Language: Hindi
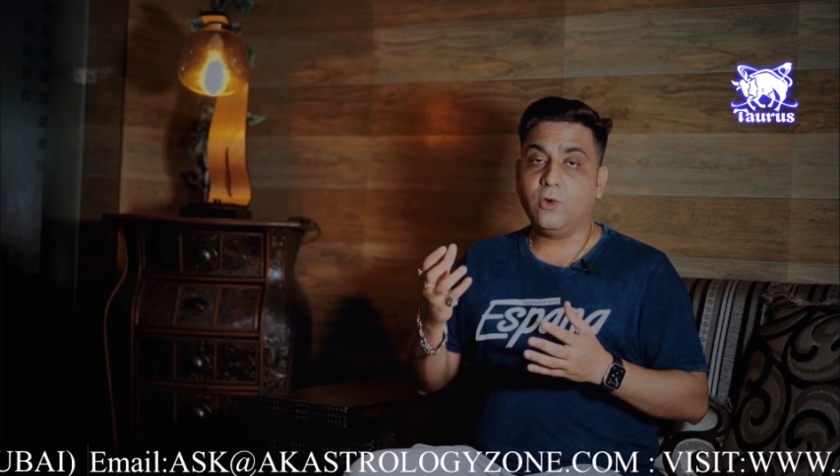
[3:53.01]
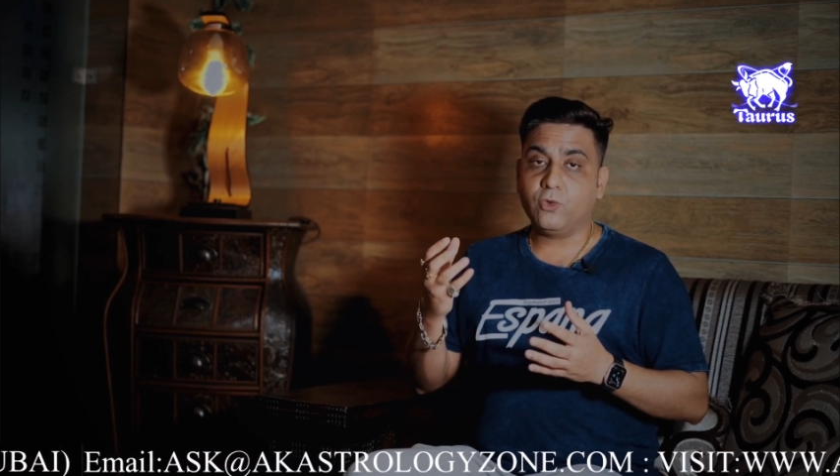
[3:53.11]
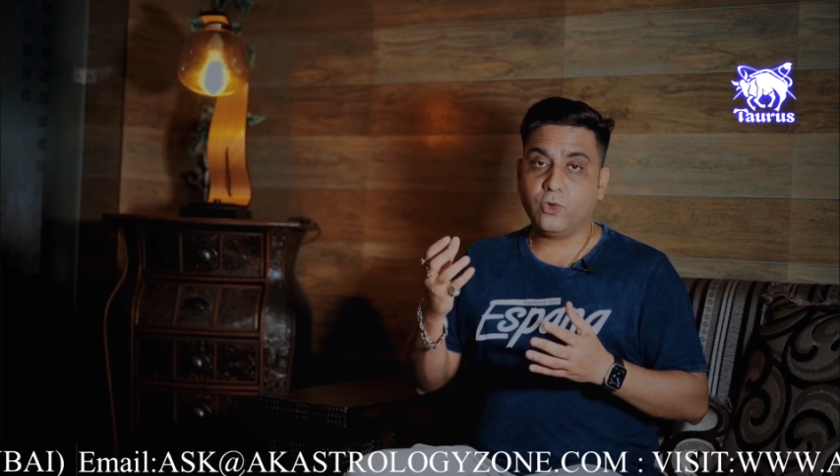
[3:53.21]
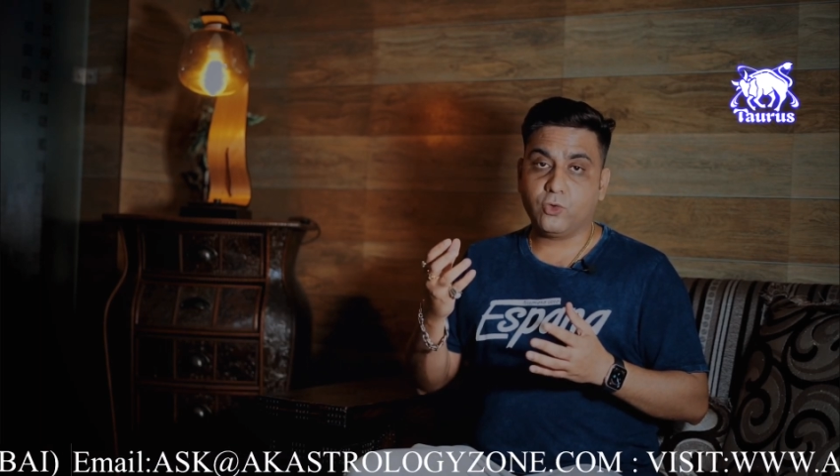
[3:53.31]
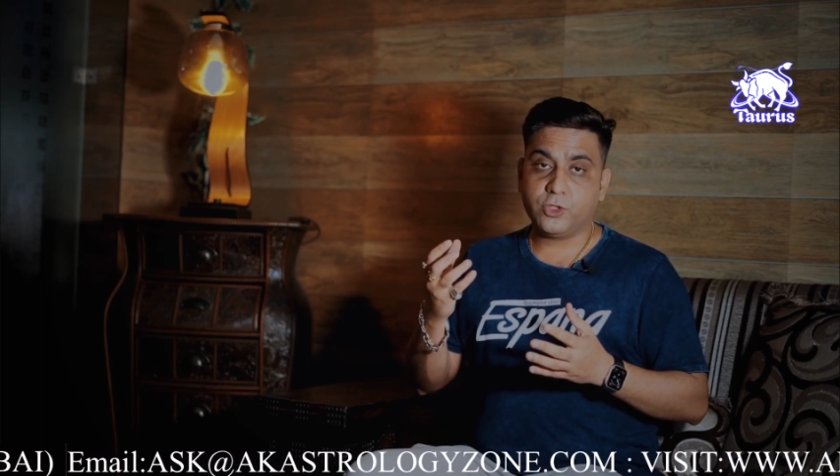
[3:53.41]

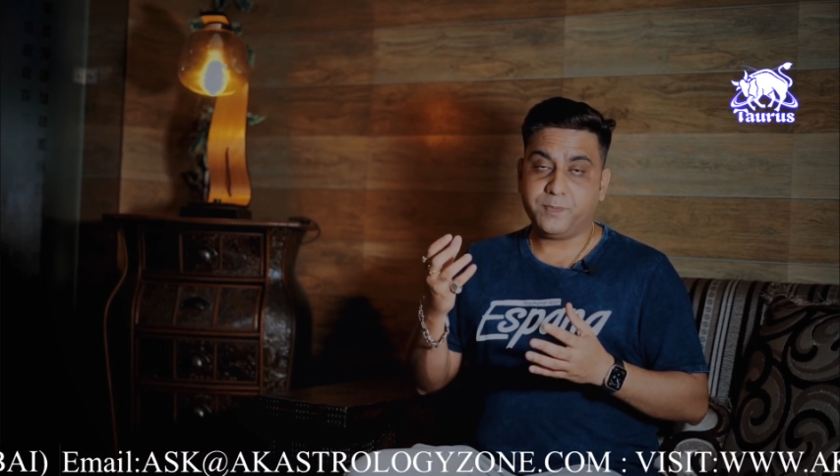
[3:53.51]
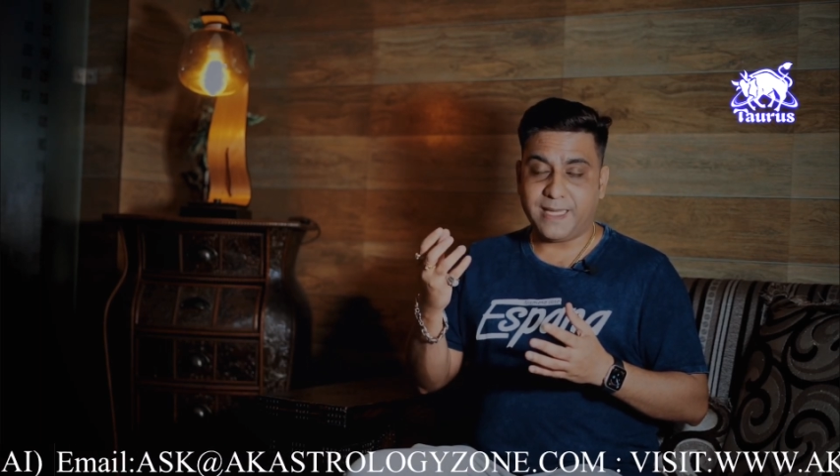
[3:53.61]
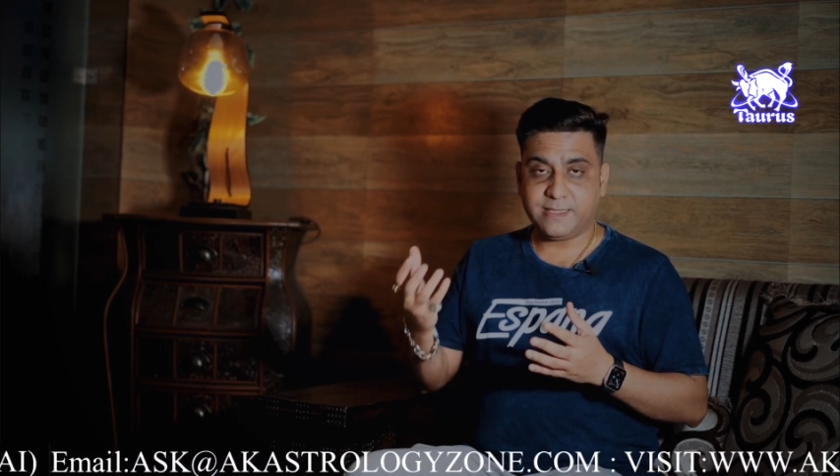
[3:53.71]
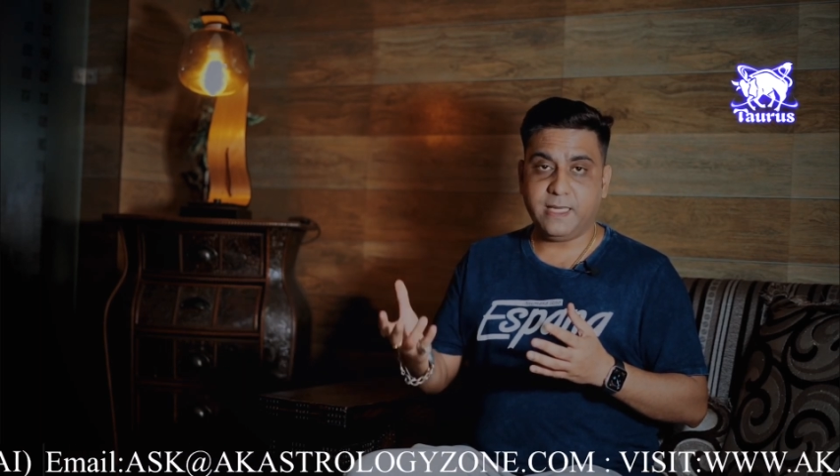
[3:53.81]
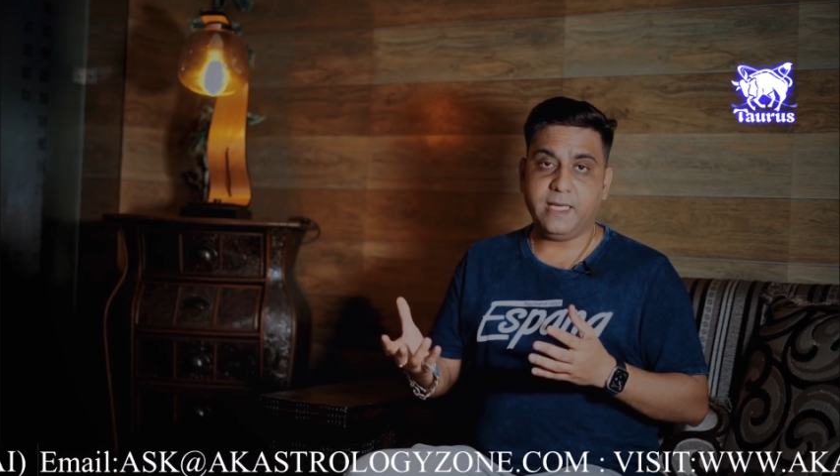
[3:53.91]
उनको कुछ
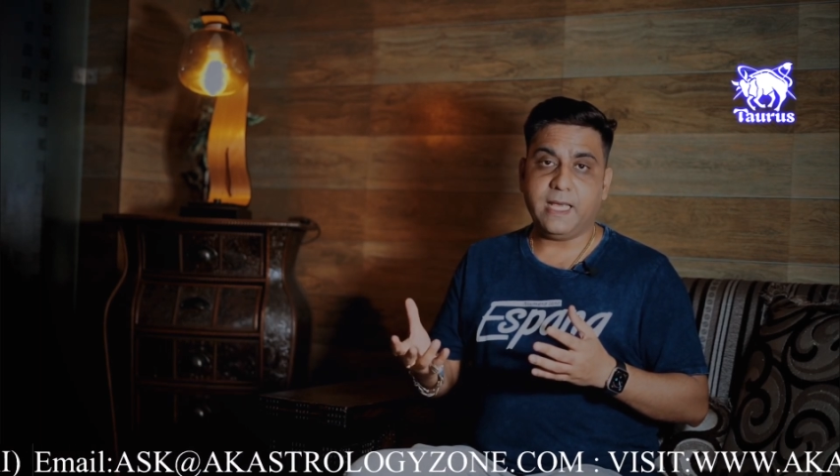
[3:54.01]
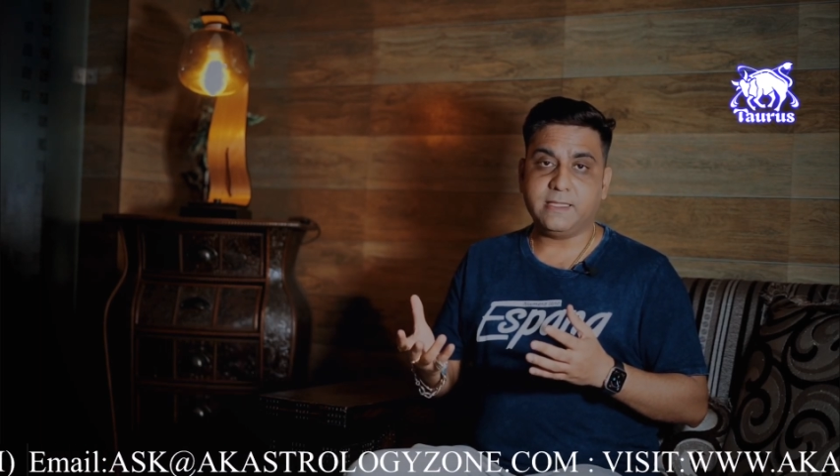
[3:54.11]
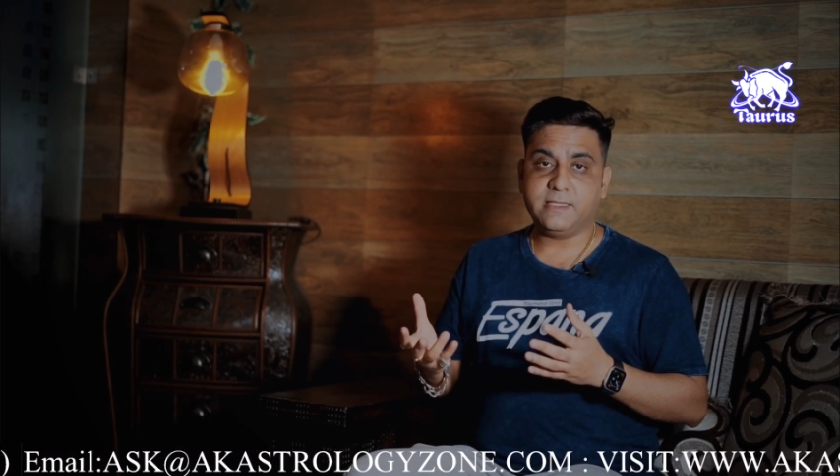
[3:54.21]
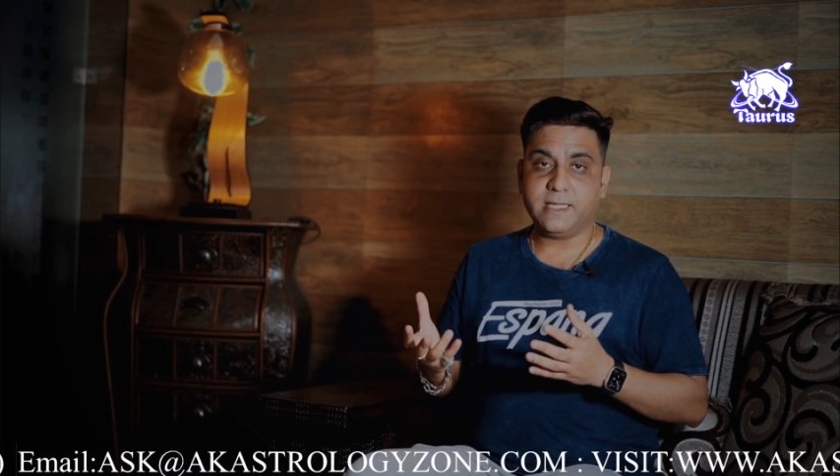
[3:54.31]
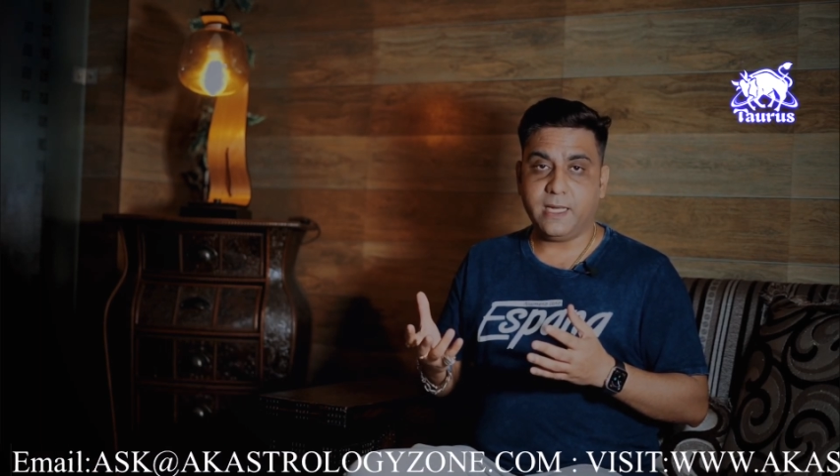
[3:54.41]
पैसे
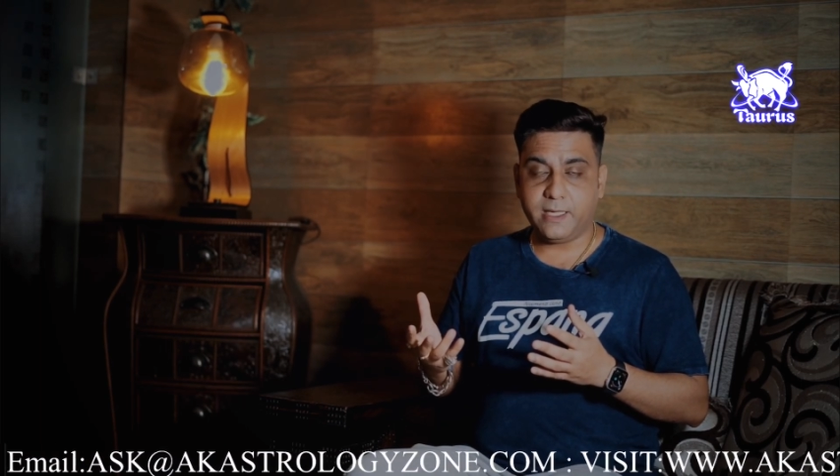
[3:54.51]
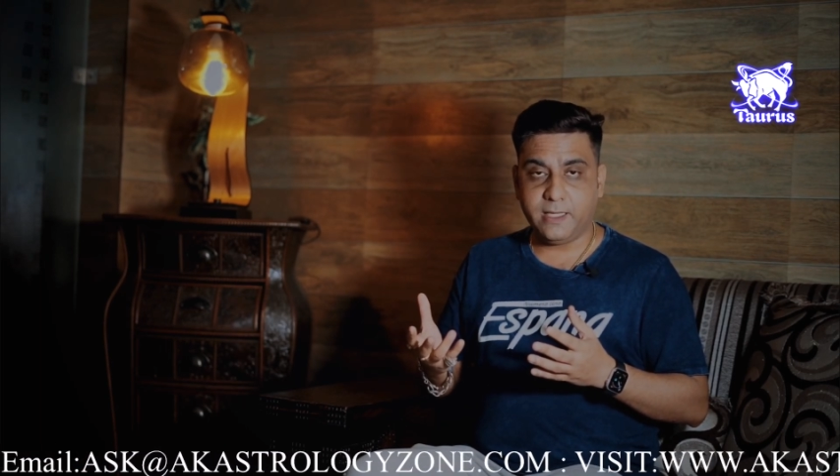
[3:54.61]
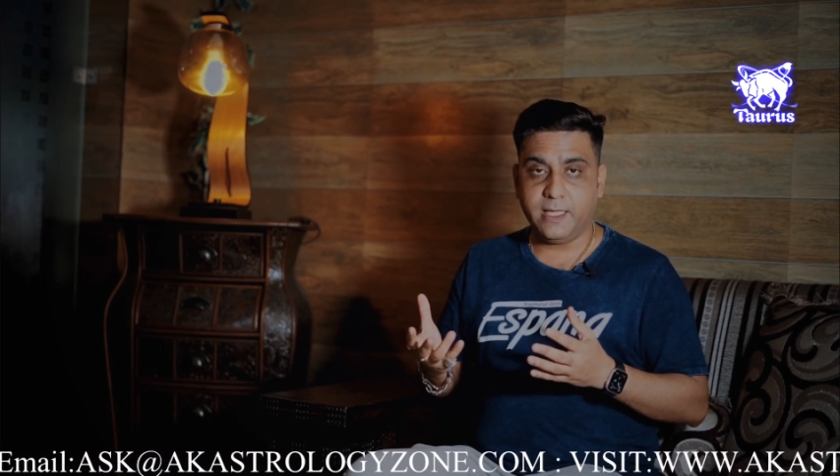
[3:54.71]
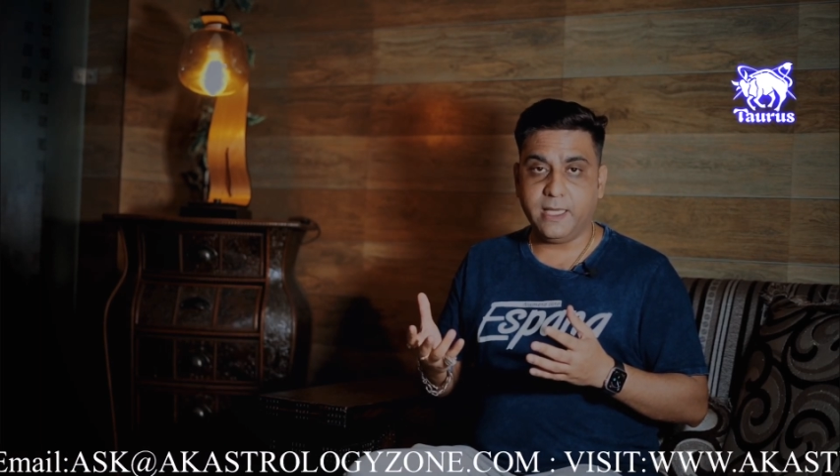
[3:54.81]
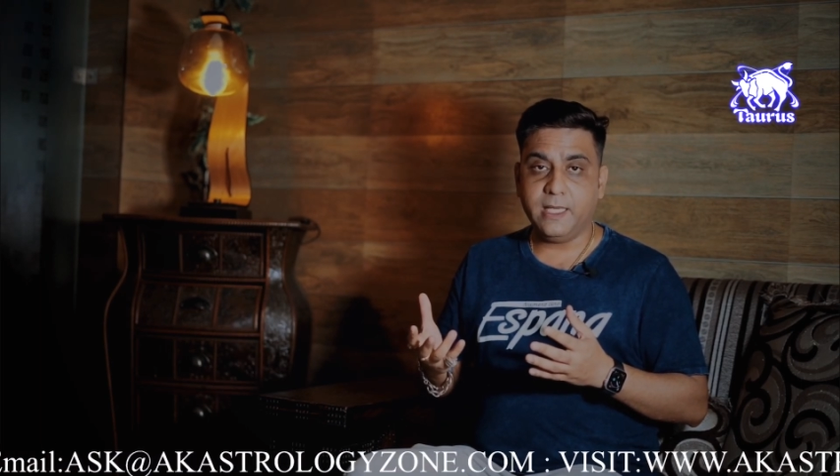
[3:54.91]
एज ए चैरिटी
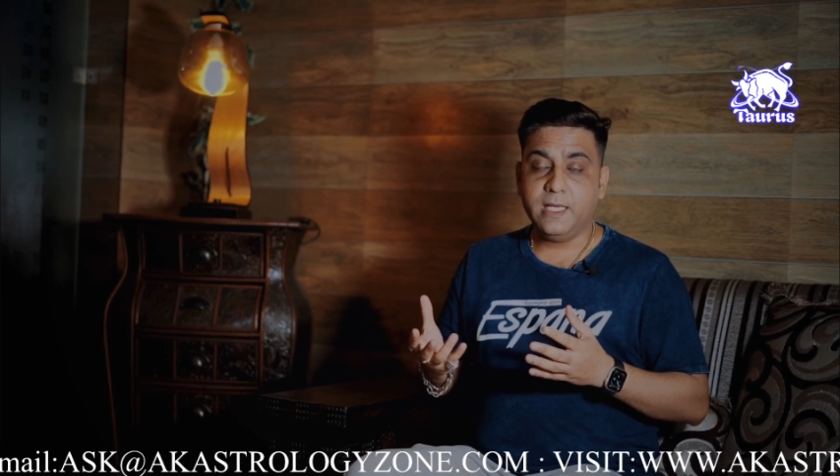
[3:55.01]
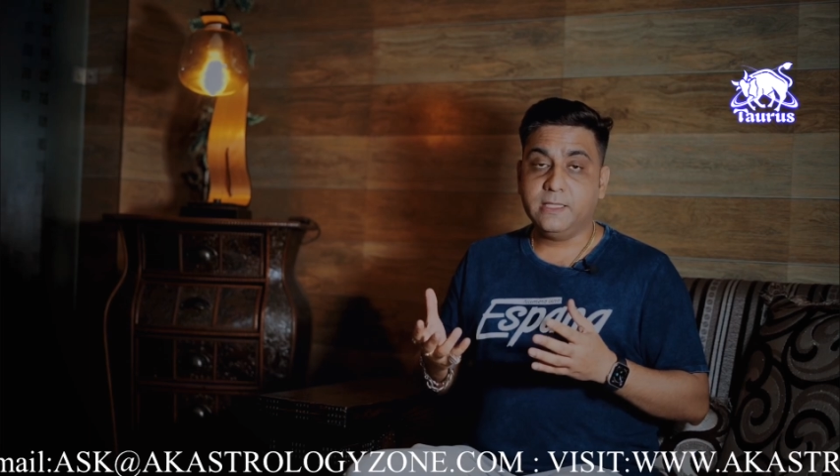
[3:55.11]
दें